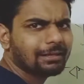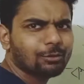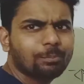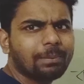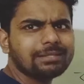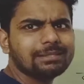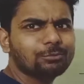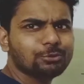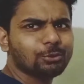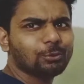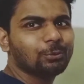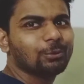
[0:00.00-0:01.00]
লেখা খুব বাজে
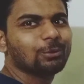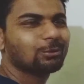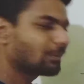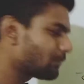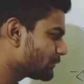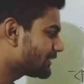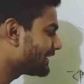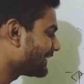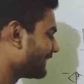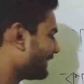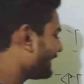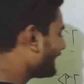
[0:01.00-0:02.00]
বুঝছো তোমরা বুঝে নিও